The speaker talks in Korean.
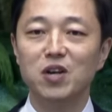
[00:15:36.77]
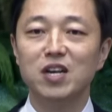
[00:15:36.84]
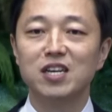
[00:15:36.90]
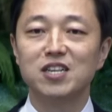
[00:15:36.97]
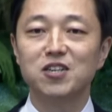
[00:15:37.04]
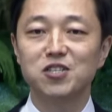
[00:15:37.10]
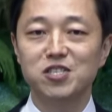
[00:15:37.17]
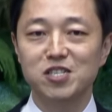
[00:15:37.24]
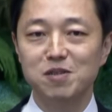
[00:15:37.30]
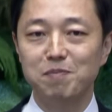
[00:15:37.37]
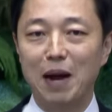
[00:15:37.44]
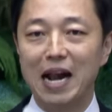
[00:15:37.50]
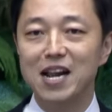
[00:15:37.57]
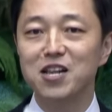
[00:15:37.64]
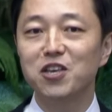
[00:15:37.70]
그것을
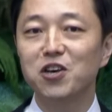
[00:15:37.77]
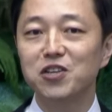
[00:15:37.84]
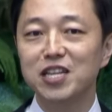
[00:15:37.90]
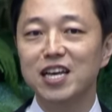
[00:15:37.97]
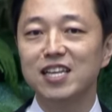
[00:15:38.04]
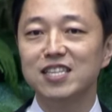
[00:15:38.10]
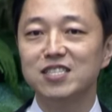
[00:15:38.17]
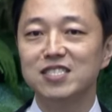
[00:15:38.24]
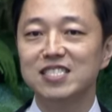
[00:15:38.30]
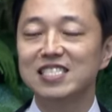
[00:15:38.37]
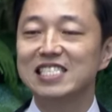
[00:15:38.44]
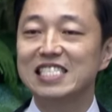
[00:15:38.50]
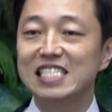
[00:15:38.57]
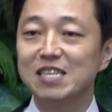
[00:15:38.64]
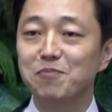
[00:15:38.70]

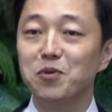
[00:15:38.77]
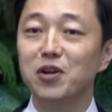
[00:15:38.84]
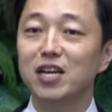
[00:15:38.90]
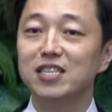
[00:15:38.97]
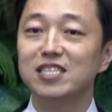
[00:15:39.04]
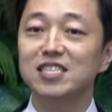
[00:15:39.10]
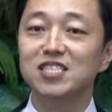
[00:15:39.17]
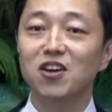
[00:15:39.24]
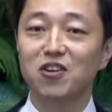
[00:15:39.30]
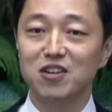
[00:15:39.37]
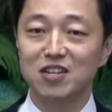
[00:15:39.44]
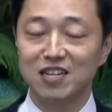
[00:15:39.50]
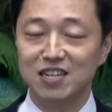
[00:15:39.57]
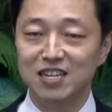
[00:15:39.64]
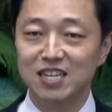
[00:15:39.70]
발견해내는 특별한
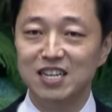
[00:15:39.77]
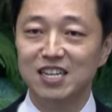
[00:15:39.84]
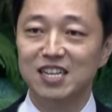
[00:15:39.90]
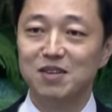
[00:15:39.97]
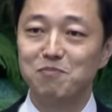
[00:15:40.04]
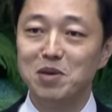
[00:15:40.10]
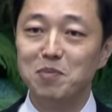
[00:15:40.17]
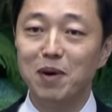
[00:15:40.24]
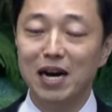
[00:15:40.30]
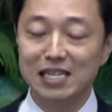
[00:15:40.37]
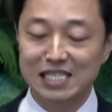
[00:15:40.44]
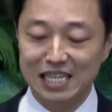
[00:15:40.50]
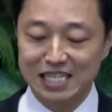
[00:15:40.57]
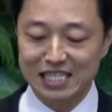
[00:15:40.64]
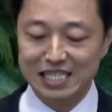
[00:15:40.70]
능력을
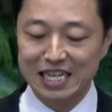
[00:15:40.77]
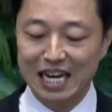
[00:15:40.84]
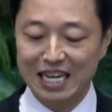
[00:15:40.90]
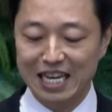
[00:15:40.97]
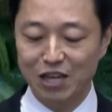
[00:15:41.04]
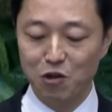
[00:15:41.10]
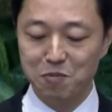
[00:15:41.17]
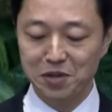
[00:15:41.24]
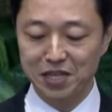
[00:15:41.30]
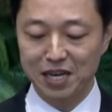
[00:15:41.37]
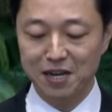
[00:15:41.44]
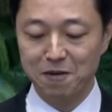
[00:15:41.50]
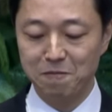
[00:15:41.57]
비방자들은 갖게 됩니다.